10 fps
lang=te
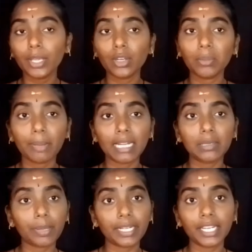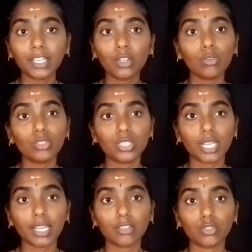మీరు ఈ బెల్ట్ పట్టీని యూజ్
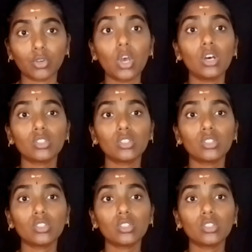చేయొచ్చు